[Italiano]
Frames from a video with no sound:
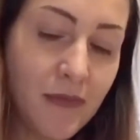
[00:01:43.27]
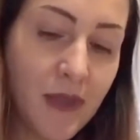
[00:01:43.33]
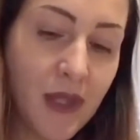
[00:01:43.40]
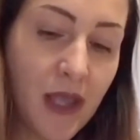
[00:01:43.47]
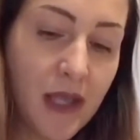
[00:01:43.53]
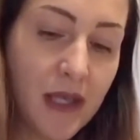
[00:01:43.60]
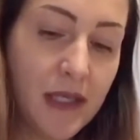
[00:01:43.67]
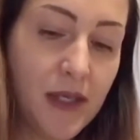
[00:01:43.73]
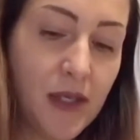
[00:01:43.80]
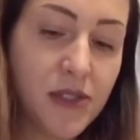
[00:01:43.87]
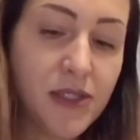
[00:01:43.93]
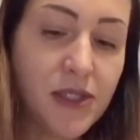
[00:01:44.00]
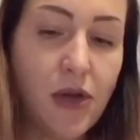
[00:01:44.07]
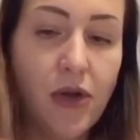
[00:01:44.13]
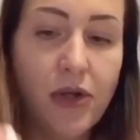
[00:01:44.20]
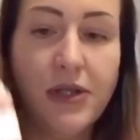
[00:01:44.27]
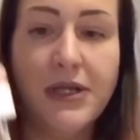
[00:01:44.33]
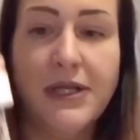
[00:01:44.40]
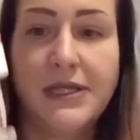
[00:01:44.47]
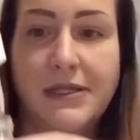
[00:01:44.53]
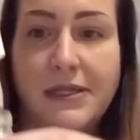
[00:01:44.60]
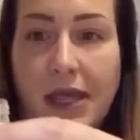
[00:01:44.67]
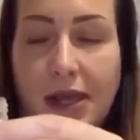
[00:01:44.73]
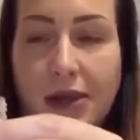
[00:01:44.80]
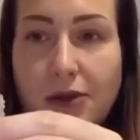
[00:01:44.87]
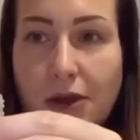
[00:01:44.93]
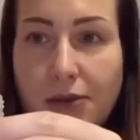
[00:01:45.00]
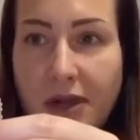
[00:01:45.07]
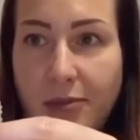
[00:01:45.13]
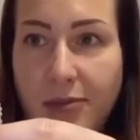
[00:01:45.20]
Il nostro olio all'interno ha
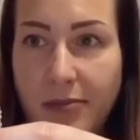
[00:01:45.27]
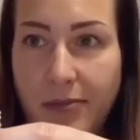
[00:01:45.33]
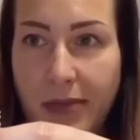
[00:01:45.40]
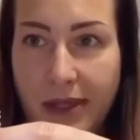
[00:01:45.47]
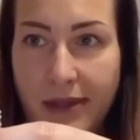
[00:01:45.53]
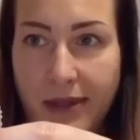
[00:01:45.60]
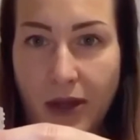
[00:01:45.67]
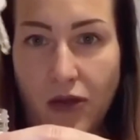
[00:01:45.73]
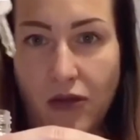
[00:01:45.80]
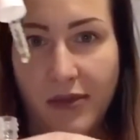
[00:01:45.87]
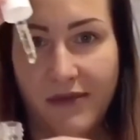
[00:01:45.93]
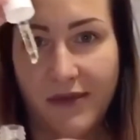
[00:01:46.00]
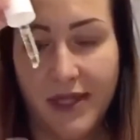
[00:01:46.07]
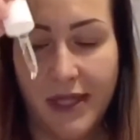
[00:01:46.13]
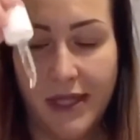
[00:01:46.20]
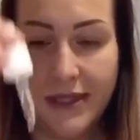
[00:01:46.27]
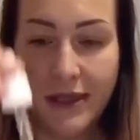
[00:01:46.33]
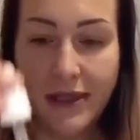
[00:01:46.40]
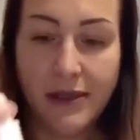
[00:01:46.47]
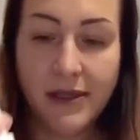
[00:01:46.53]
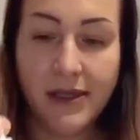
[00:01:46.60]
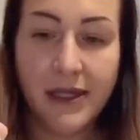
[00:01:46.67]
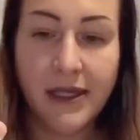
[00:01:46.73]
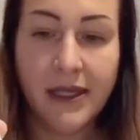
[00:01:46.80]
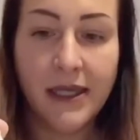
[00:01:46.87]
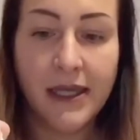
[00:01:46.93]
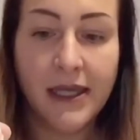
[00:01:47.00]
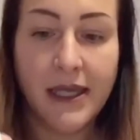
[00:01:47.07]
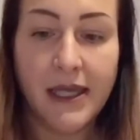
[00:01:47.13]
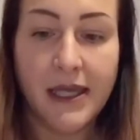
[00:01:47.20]
una pipetta, come vedete.
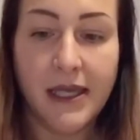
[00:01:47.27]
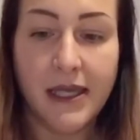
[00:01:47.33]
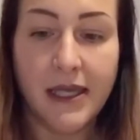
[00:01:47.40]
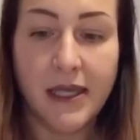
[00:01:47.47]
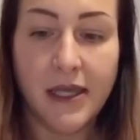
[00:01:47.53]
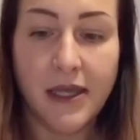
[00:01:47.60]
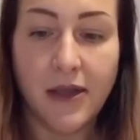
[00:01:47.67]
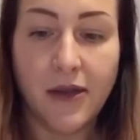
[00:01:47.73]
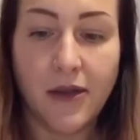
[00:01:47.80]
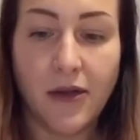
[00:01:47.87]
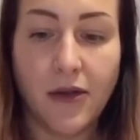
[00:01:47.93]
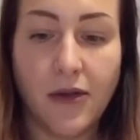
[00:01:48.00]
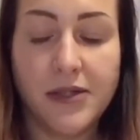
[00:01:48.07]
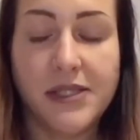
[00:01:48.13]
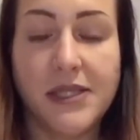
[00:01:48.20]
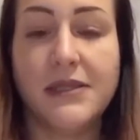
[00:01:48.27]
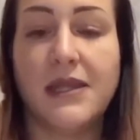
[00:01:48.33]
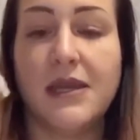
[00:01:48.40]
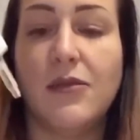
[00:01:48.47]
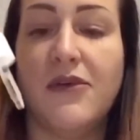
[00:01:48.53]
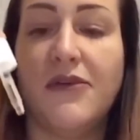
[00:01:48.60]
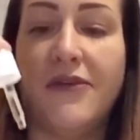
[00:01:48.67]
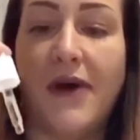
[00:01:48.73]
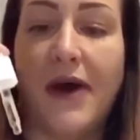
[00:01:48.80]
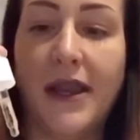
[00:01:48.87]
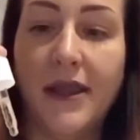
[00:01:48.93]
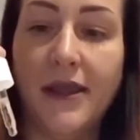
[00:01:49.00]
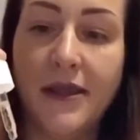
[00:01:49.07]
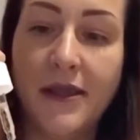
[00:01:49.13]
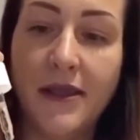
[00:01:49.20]
Cosa andremo a
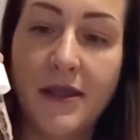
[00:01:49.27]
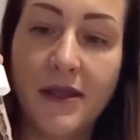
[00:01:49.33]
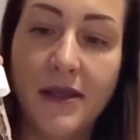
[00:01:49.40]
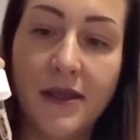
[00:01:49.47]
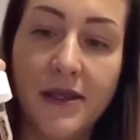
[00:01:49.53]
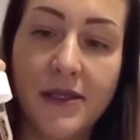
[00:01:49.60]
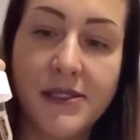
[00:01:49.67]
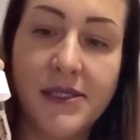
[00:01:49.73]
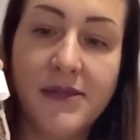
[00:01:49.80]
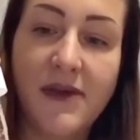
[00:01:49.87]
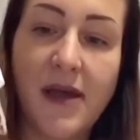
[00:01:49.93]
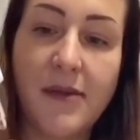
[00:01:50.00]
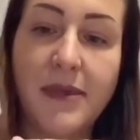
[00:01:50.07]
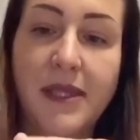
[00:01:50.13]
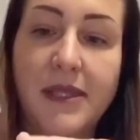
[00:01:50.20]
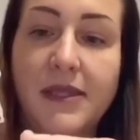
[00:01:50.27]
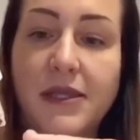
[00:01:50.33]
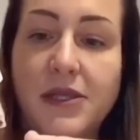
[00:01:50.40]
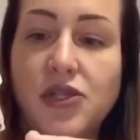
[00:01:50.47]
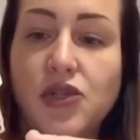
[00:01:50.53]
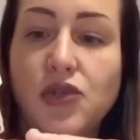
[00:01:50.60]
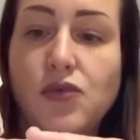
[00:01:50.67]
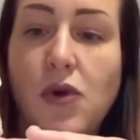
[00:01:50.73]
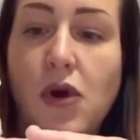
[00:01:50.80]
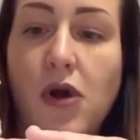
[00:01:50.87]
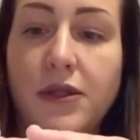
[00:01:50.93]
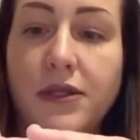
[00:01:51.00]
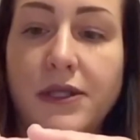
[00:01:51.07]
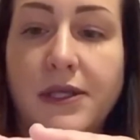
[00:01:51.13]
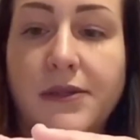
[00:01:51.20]
fare? Si va a mettere su
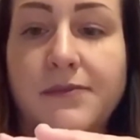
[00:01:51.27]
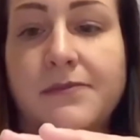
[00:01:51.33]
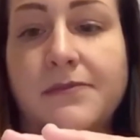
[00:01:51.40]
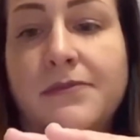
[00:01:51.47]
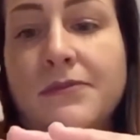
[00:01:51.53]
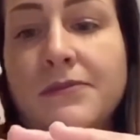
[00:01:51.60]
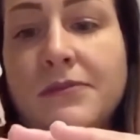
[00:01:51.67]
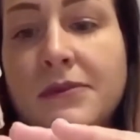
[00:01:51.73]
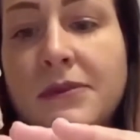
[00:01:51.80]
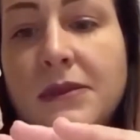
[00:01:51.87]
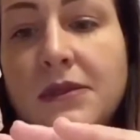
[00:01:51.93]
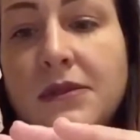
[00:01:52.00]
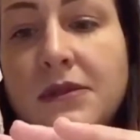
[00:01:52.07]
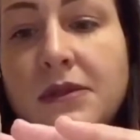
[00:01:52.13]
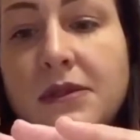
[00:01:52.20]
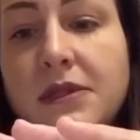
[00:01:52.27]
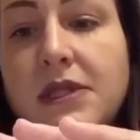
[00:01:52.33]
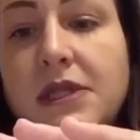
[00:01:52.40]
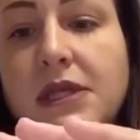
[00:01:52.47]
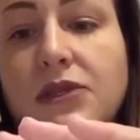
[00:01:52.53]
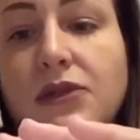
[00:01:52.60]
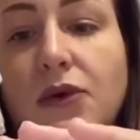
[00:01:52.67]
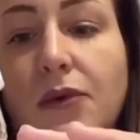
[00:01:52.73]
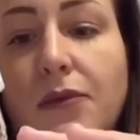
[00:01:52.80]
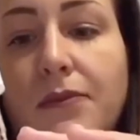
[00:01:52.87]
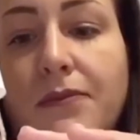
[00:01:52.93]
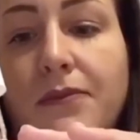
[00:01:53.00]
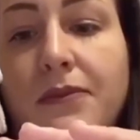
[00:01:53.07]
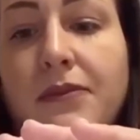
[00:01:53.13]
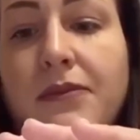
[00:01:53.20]
ogni dito
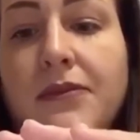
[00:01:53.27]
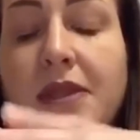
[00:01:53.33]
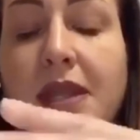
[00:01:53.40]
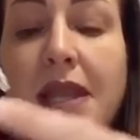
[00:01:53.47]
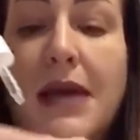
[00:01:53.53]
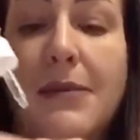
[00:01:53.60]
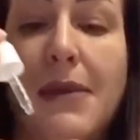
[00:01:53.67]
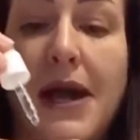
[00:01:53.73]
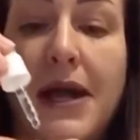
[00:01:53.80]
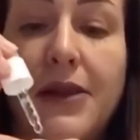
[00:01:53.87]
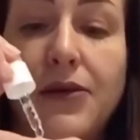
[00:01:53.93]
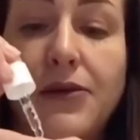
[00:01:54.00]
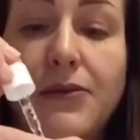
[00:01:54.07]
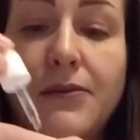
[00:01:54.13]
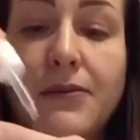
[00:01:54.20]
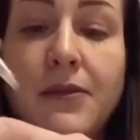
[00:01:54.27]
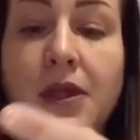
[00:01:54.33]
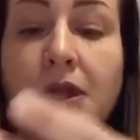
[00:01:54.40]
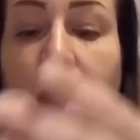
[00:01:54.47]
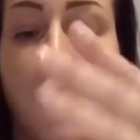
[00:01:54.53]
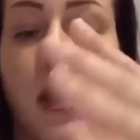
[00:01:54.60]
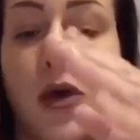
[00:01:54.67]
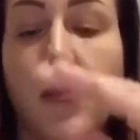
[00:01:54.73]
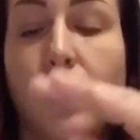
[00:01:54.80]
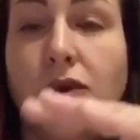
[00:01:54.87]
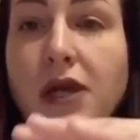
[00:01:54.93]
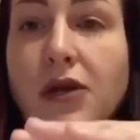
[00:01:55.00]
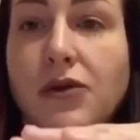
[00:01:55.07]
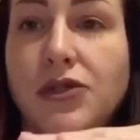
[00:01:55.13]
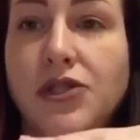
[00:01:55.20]
della mano una
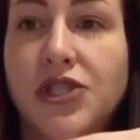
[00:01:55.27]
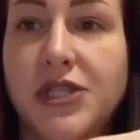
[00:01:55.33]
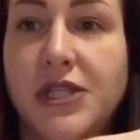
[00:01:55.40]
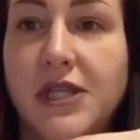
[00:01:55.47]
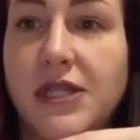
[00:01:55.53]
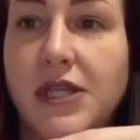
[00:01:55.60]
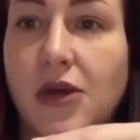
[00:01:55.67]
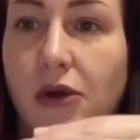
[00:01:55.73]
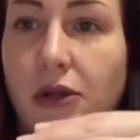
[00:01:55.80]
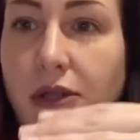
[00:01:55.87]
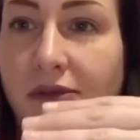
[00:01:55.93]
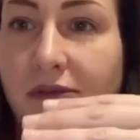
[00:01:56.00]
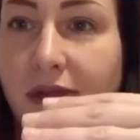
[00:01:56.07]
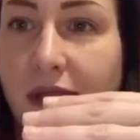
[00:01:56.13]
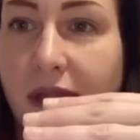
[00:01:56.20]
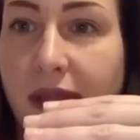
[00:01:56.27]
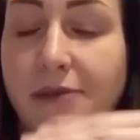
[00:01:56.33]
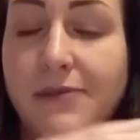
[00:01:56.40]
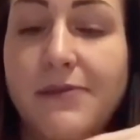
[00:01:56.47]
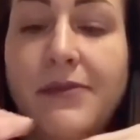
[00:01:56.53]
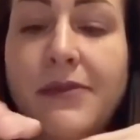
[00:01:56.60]
goccina di olio, vedete?